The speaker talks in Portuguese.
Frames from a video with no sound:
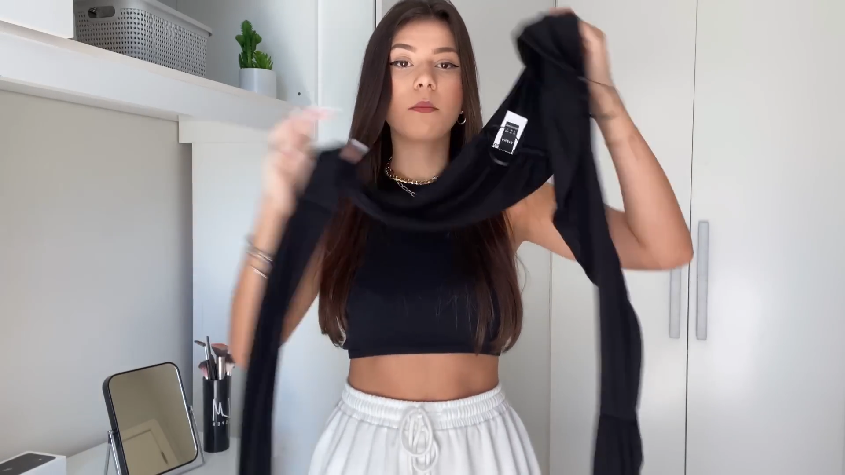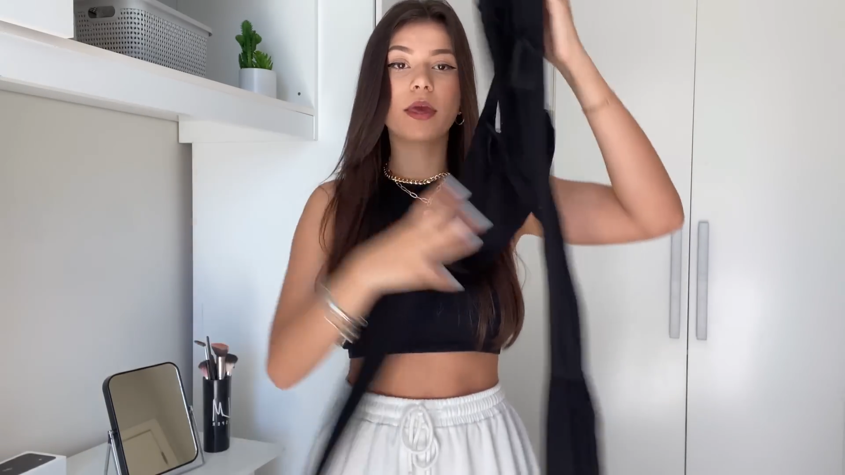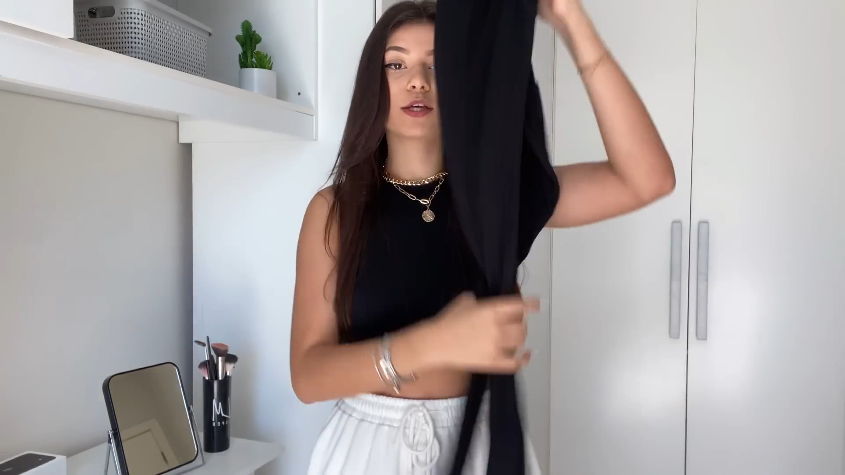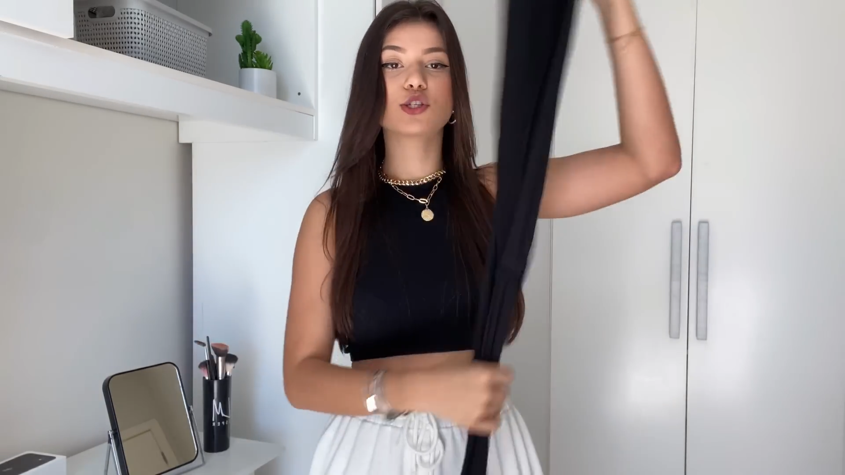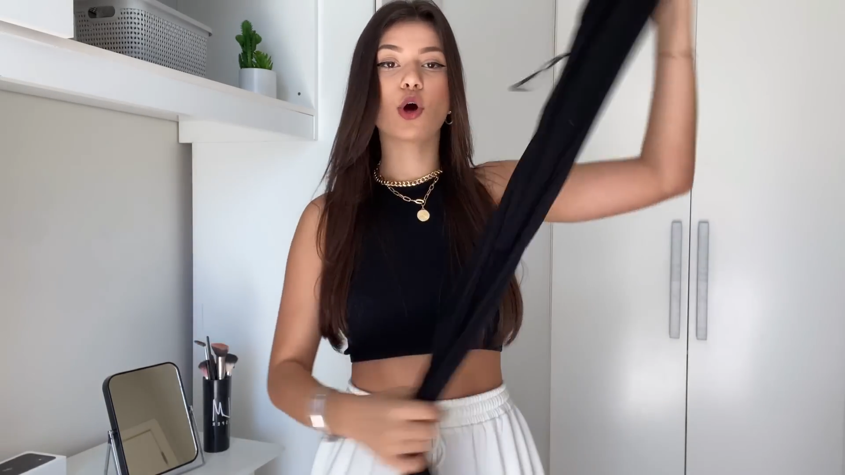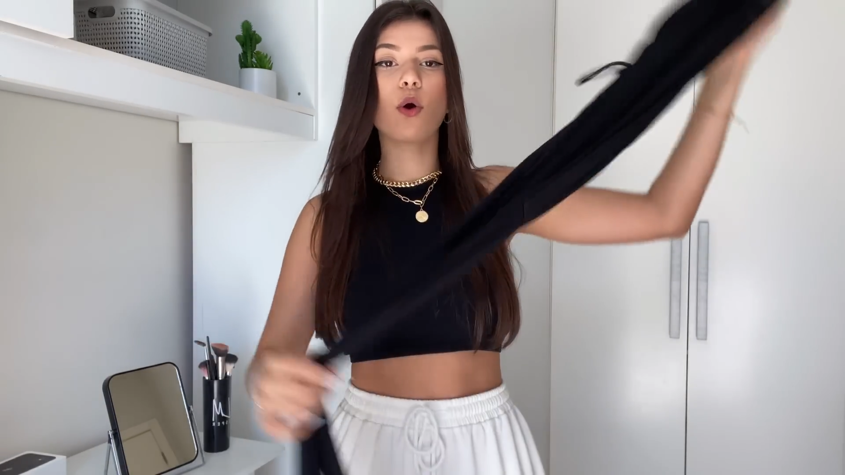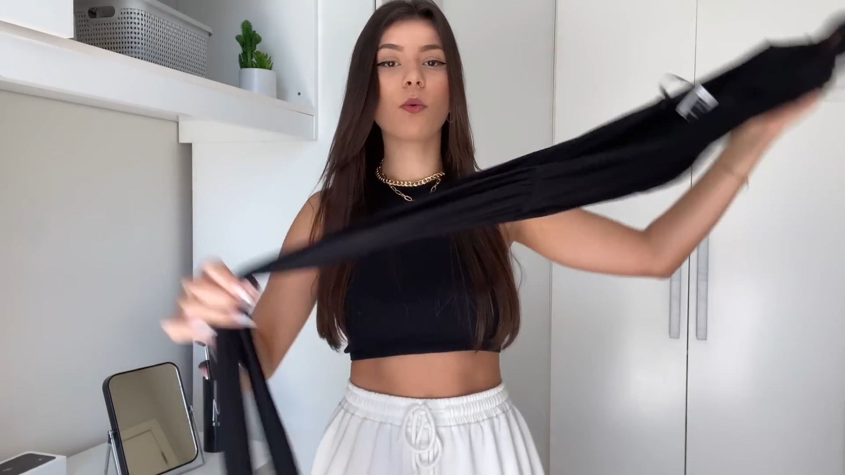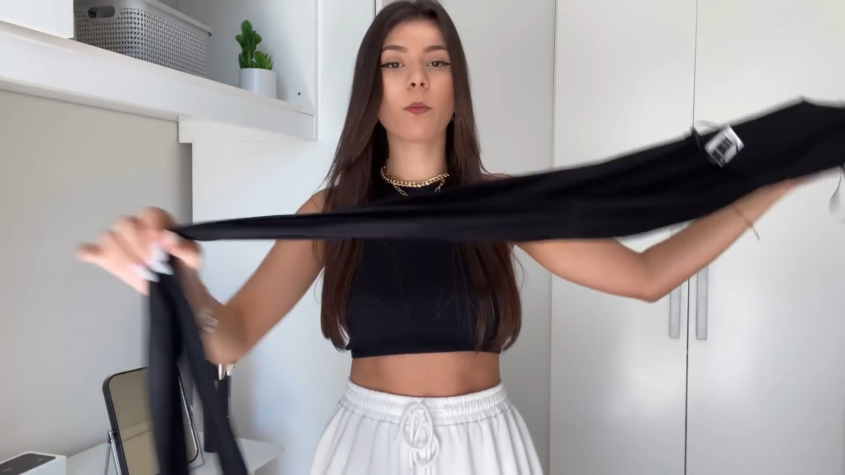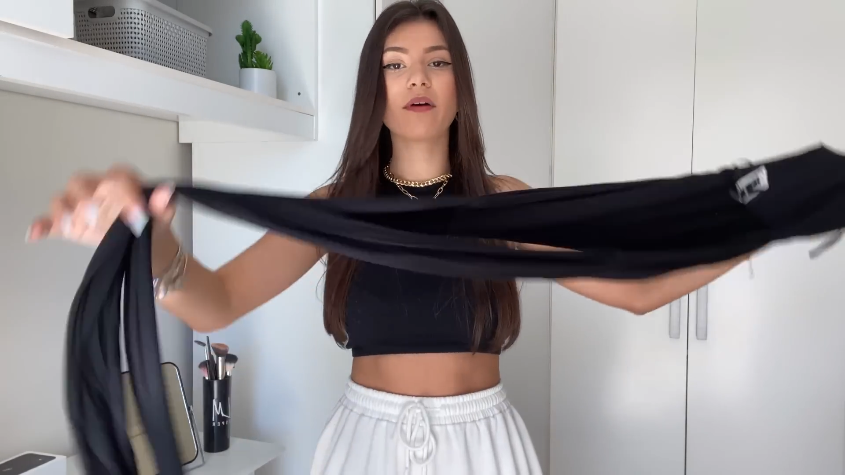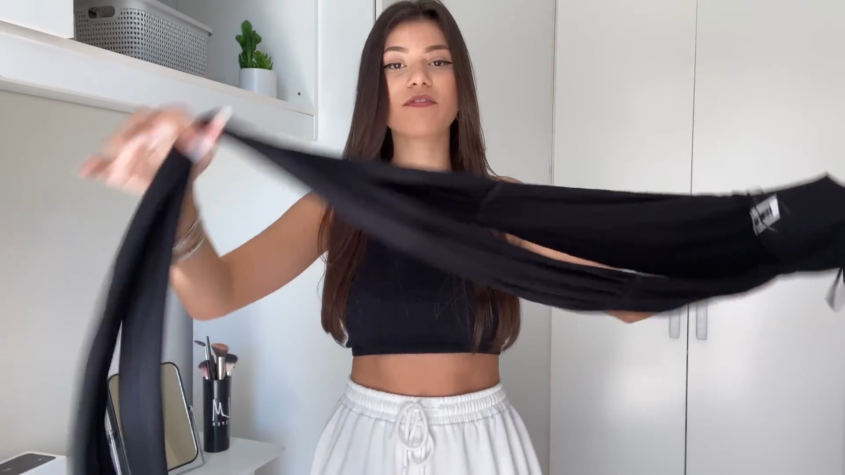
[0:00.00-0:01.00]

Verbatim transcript: que é só uma